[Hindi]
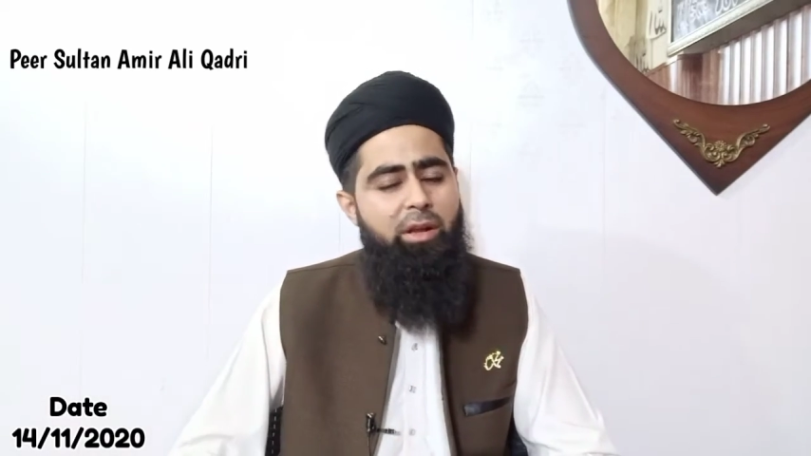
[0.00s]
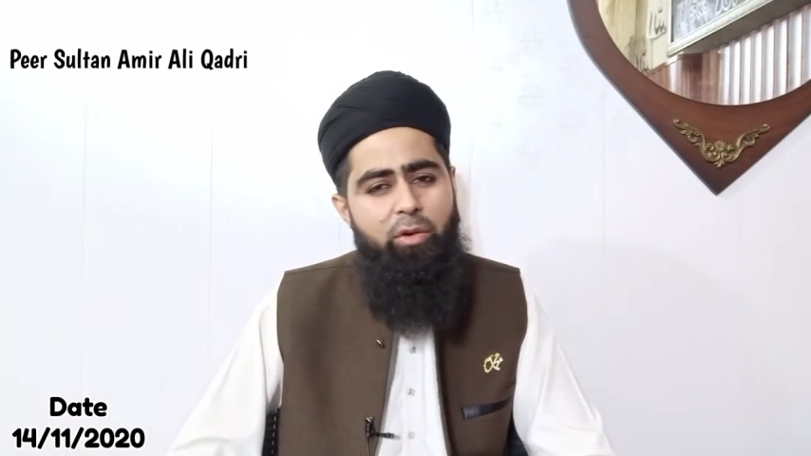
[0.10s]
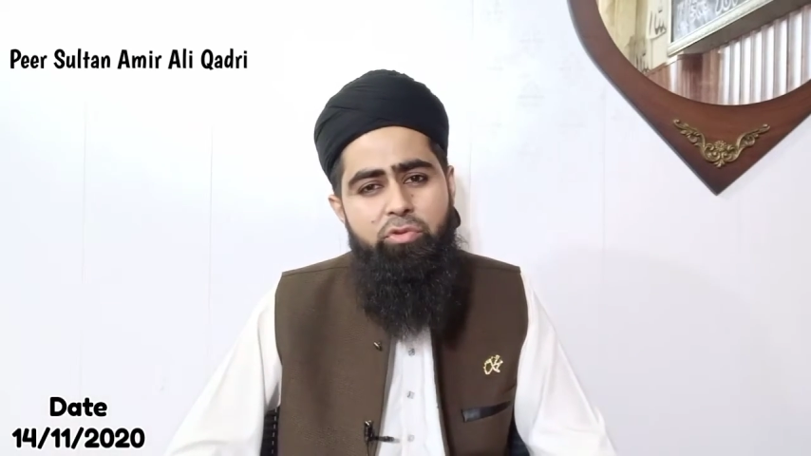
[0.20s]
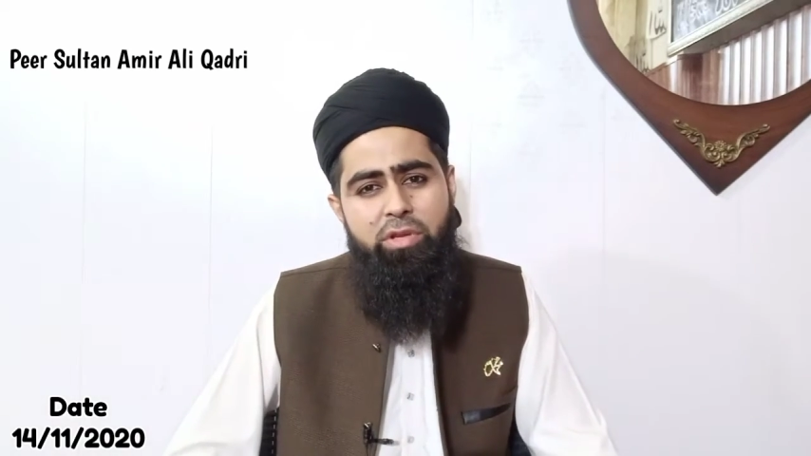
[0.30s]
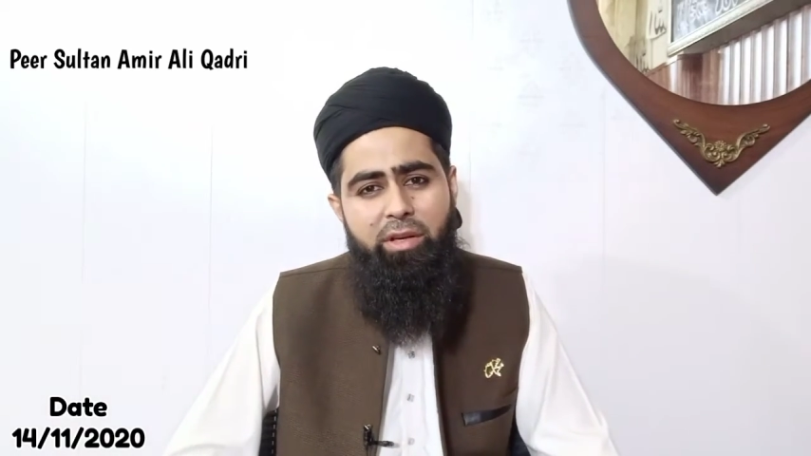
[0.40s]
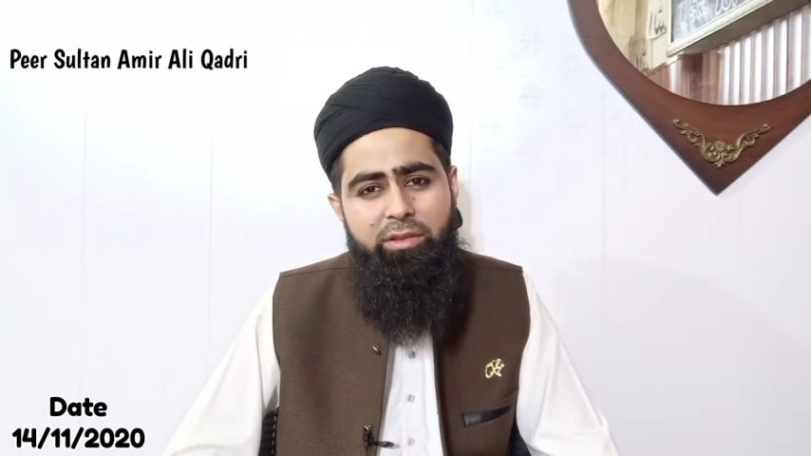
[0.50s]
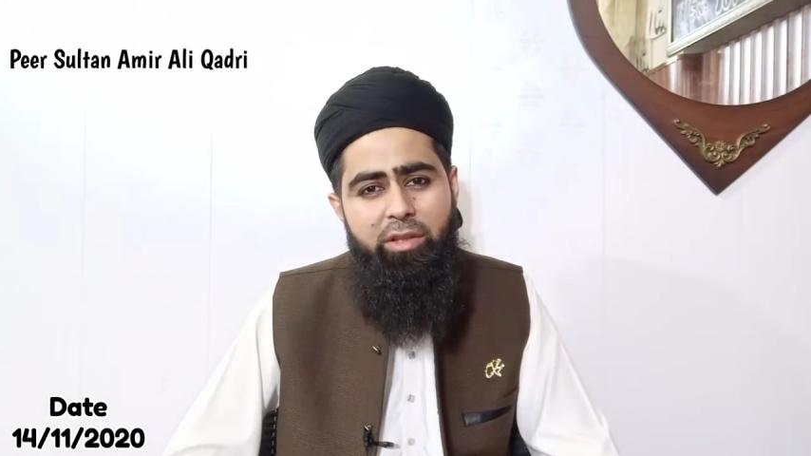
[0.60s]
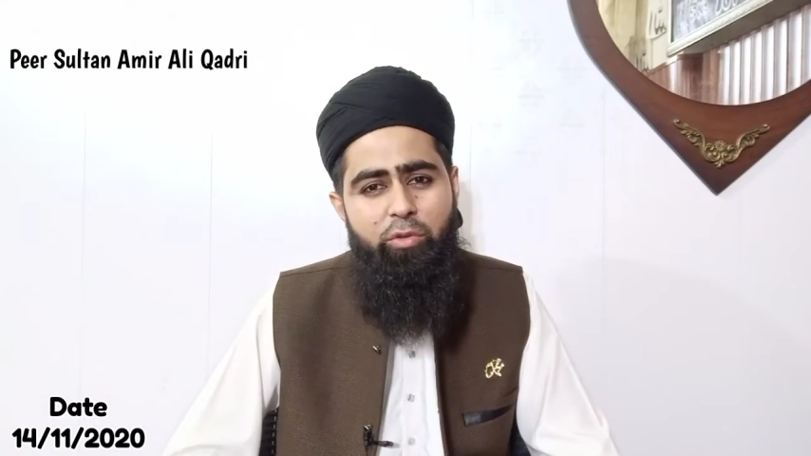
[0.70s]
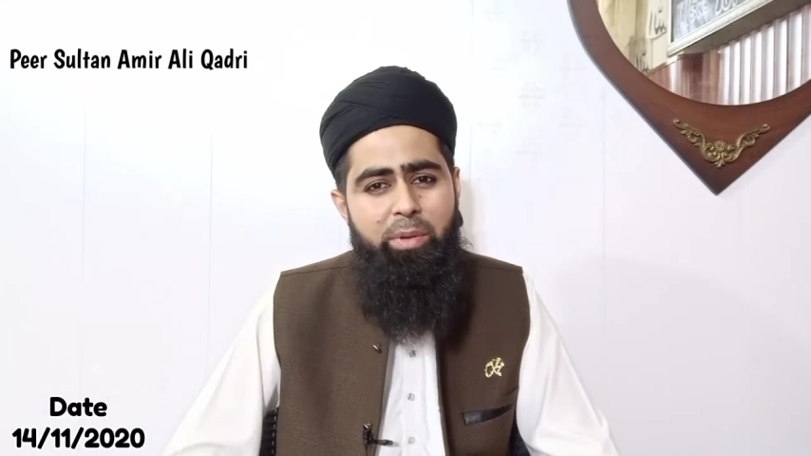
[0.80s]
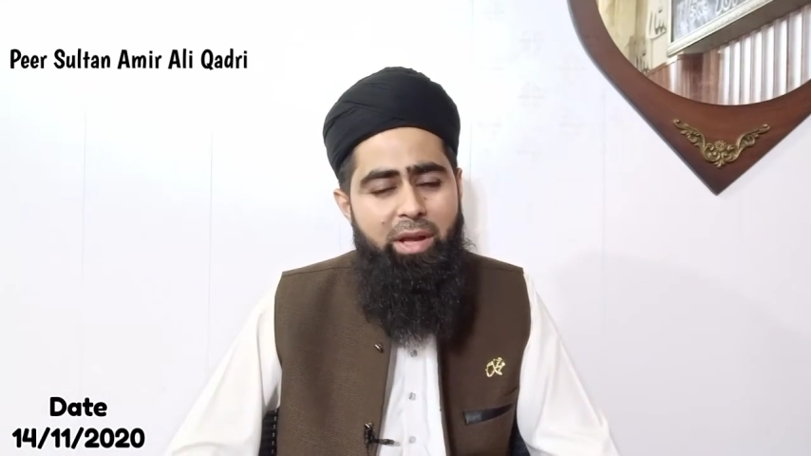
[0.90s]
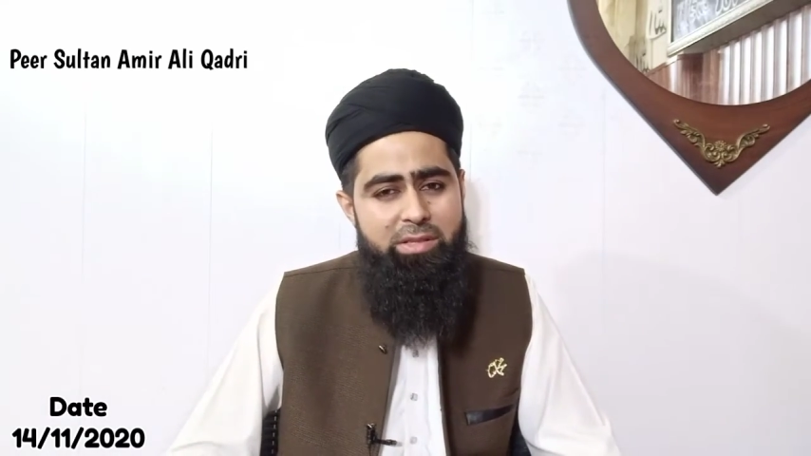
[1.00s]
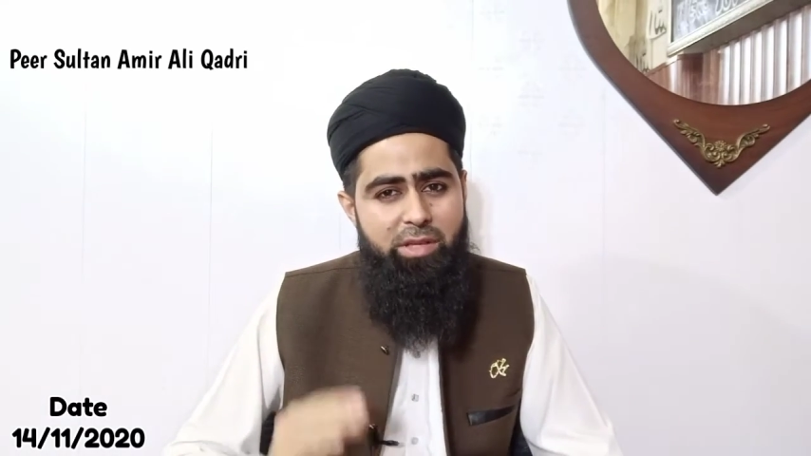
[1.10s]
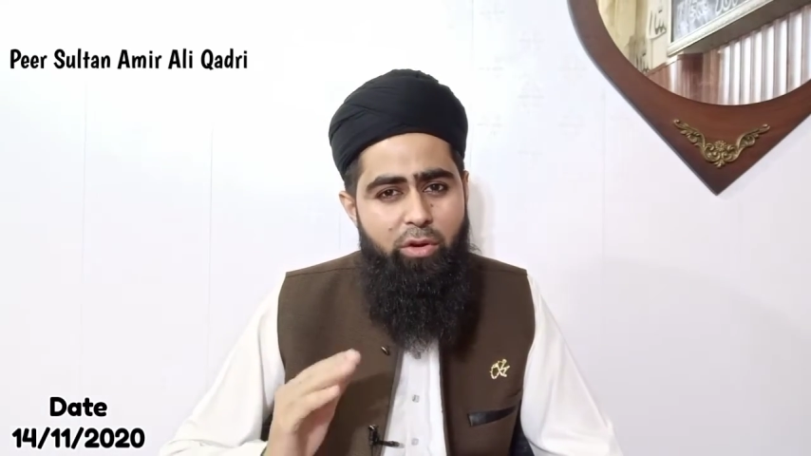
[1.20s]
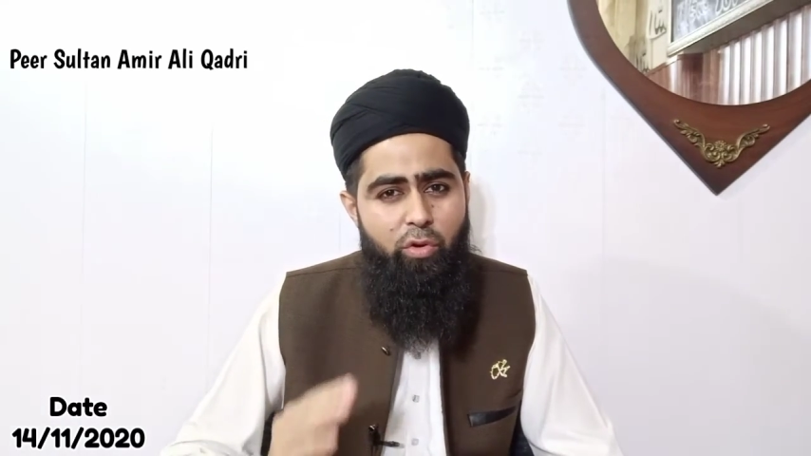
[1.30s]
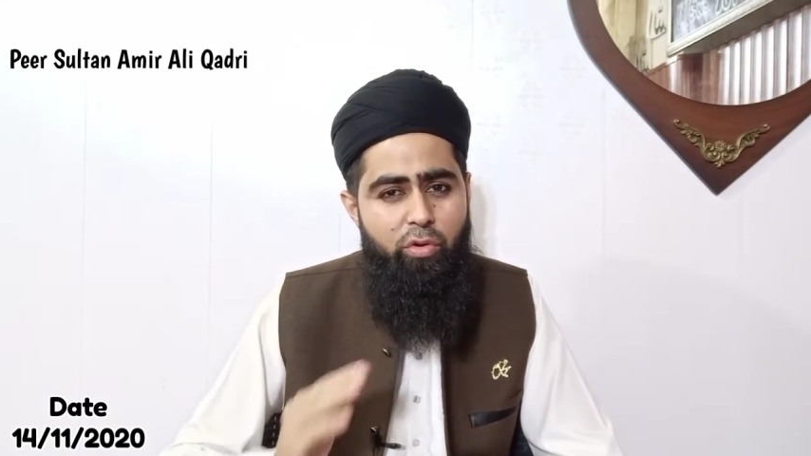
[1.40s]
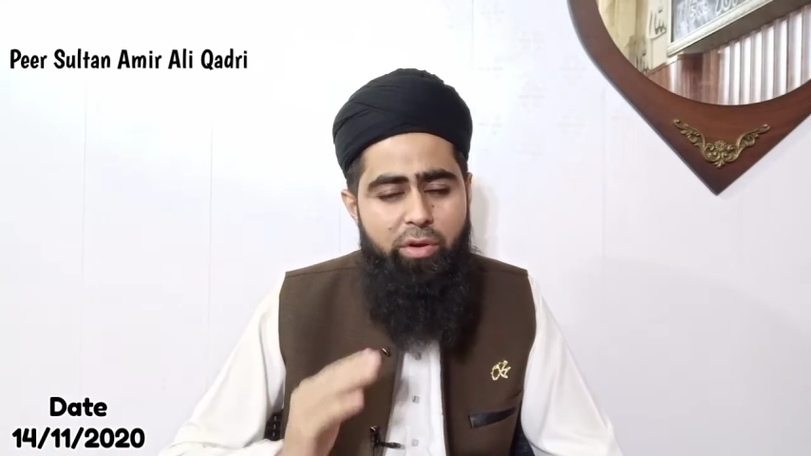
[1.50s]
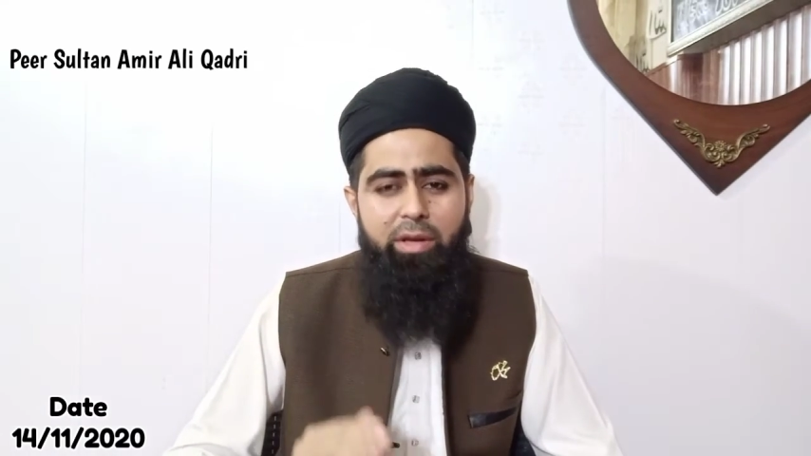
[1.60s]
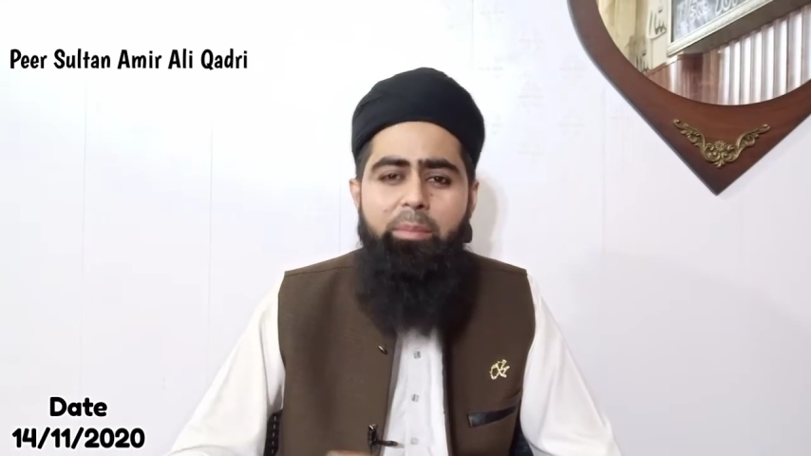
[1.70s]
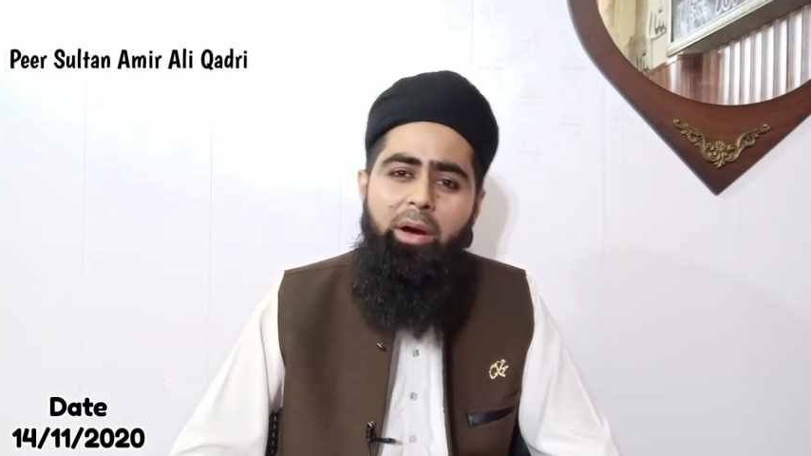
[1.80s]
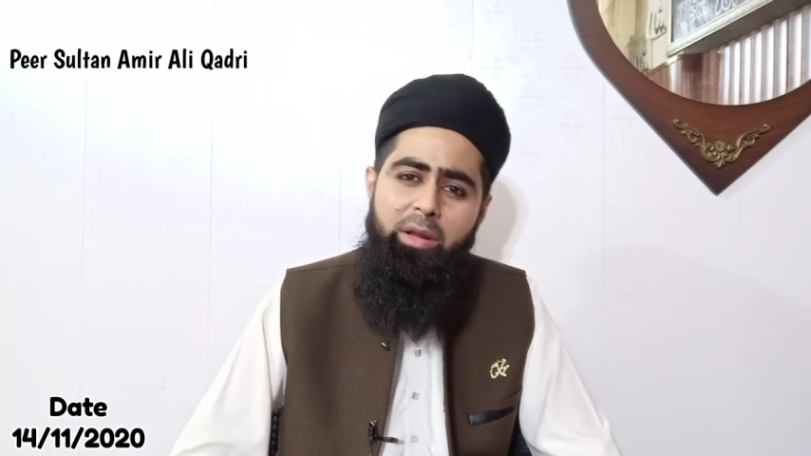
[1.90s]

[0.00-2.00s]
सारा कुछ करते हैं तो फिर ऐसे लोगों के